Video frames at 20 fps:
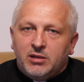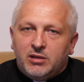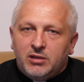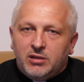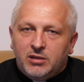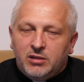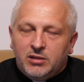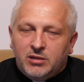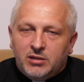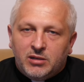
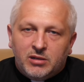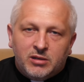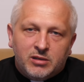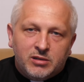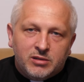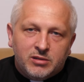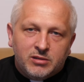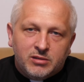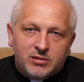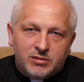I
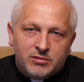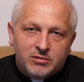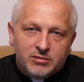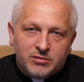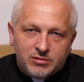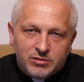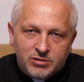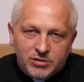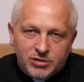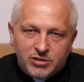
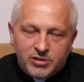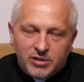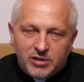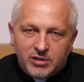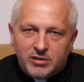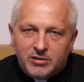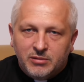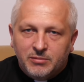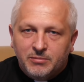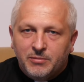
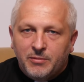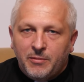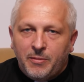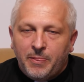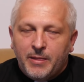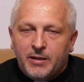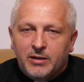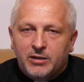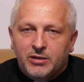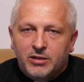dzisiaj,
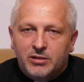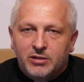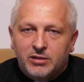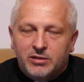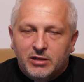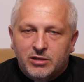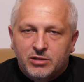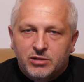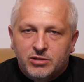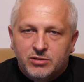kiedy
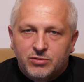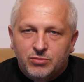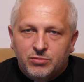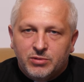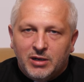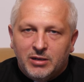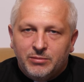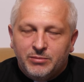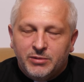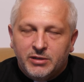tak
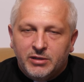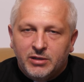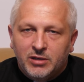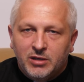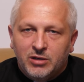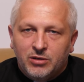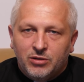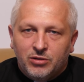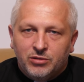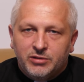słuchamy
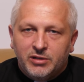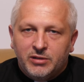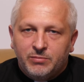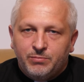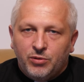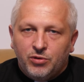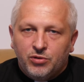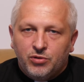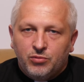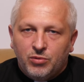o tej
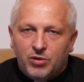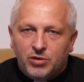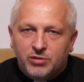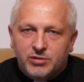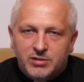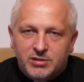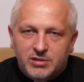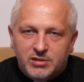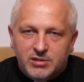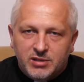
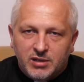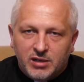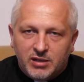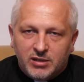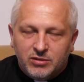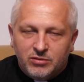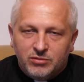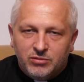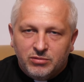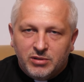pogłosce,
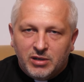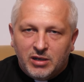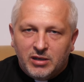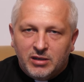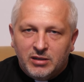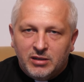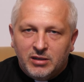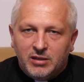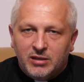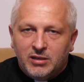
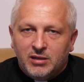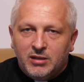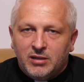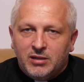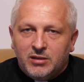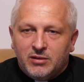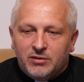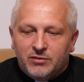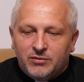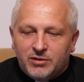która
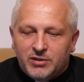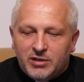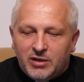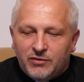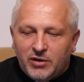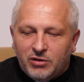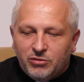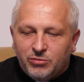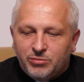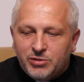
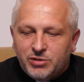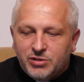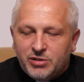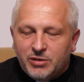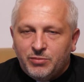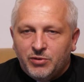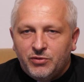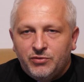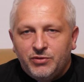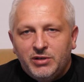wydawałoby się,
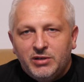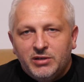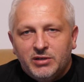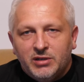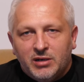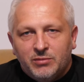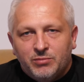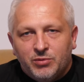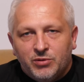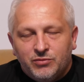
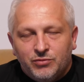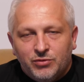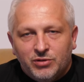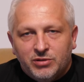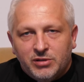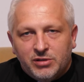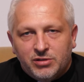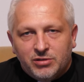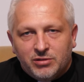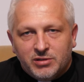powinna po dwóch
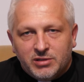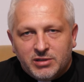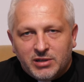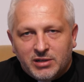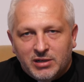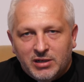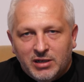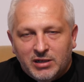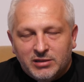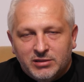
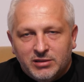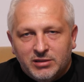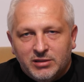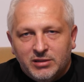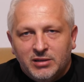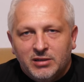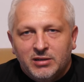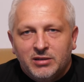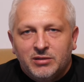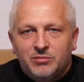tysiącach lat
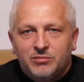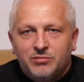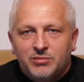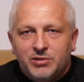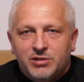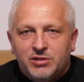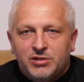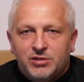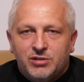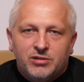
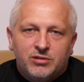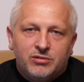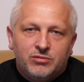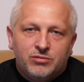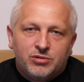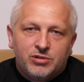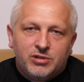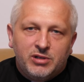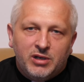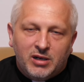być
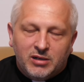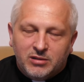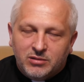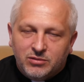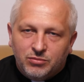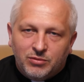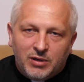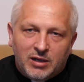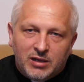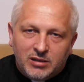już
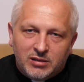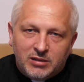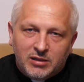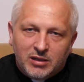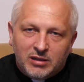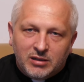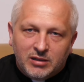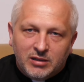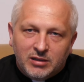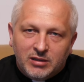
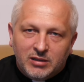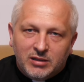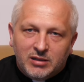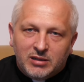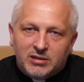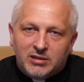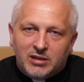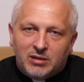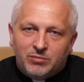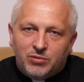nieaktualna,
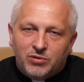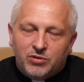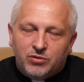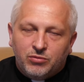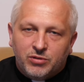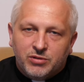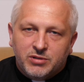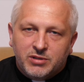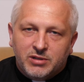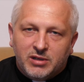ta
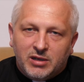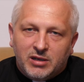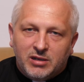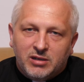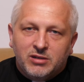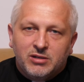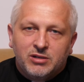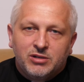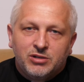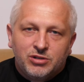pogłoska
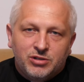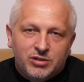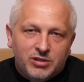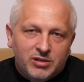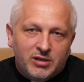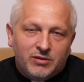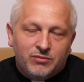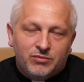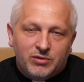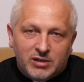
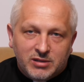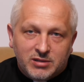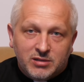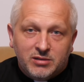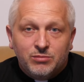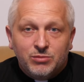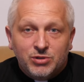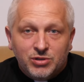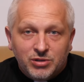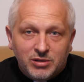żyje
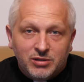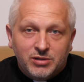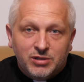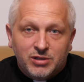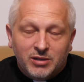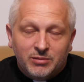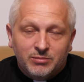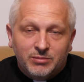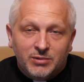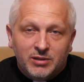własnym
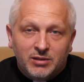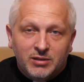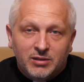życiem.